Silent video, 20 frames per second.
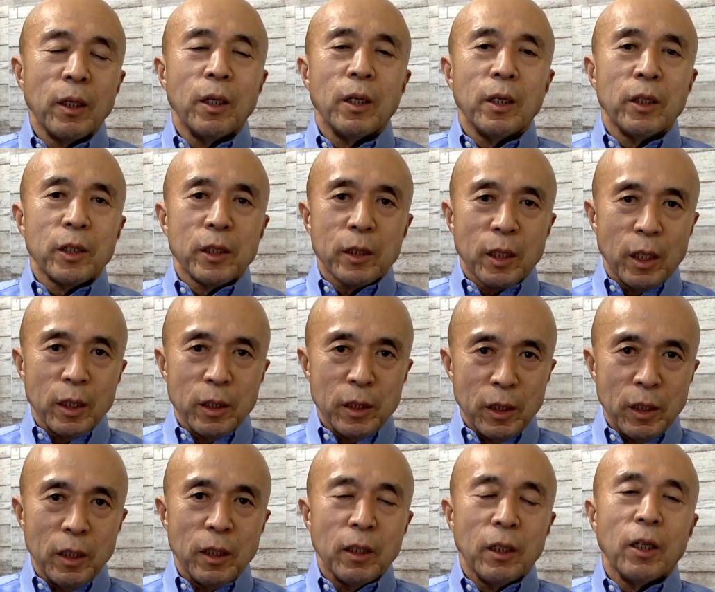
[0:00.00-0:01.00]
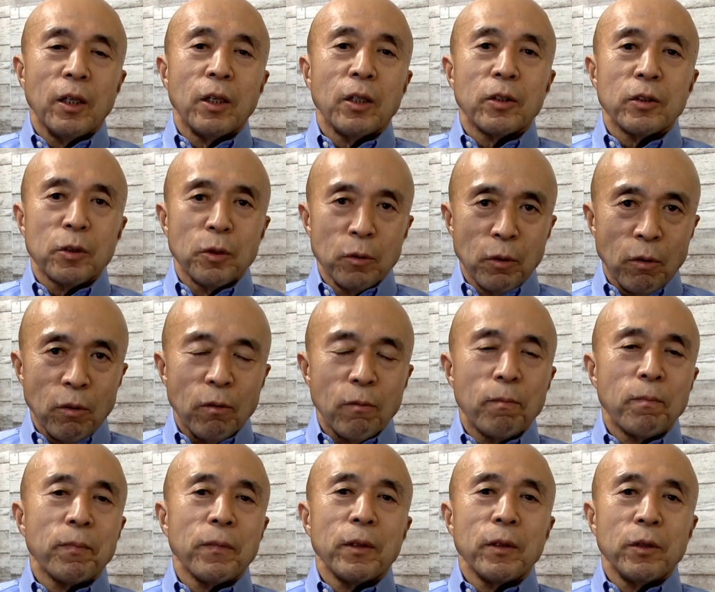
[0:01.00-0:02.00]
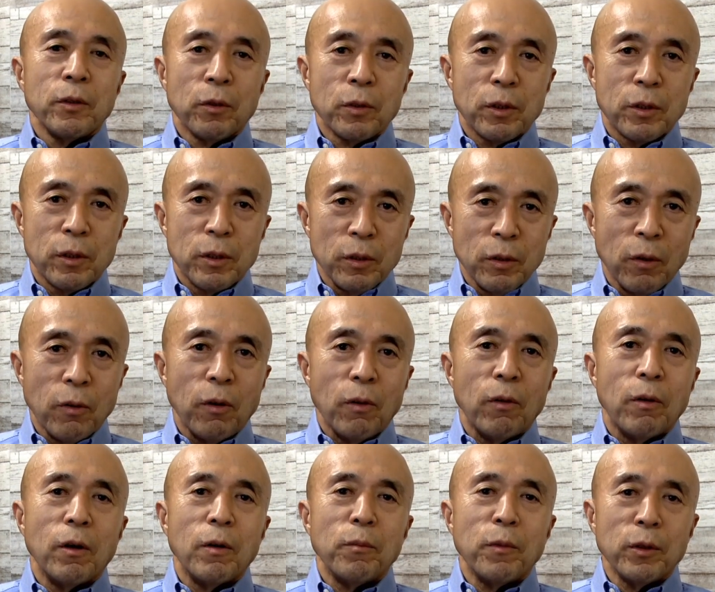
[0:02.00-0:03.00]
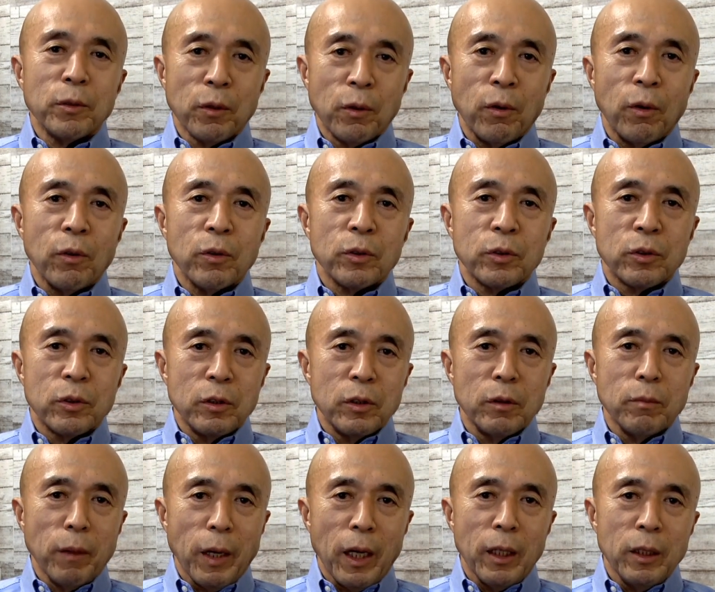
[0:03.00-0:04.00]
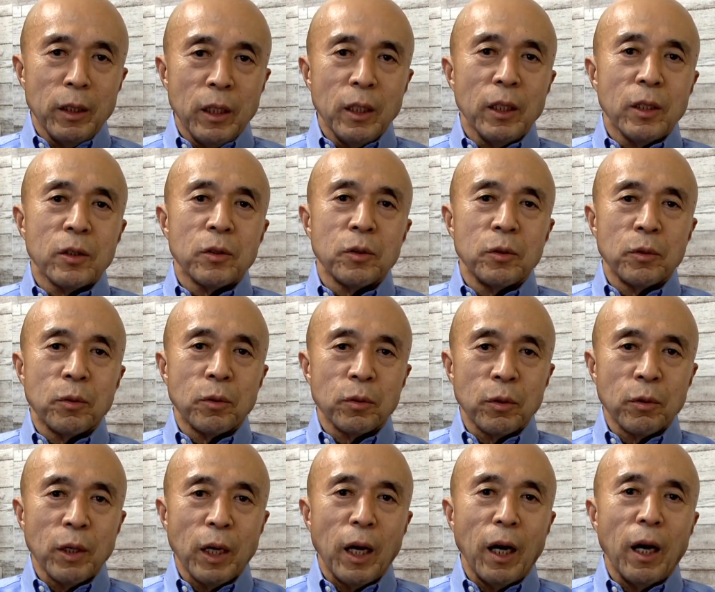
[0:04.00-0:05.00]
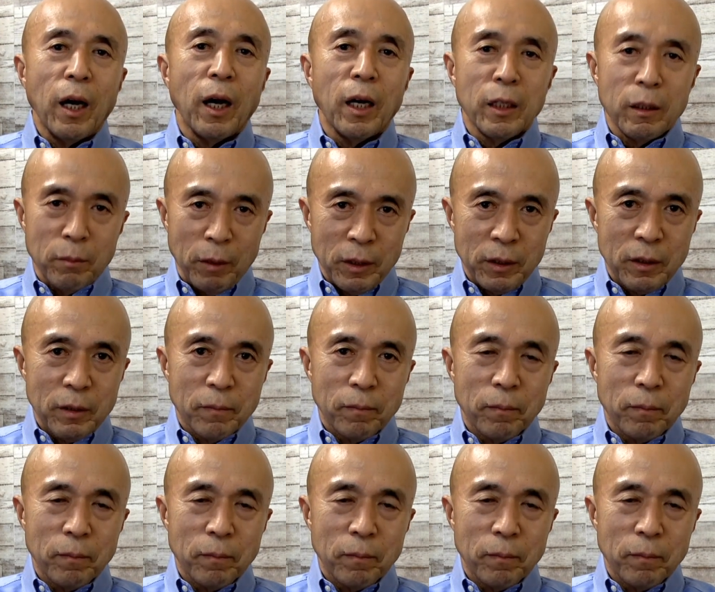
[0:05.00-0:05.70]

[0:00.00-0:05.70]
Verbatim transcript: しかし、その4つのものをする前にすることがあります。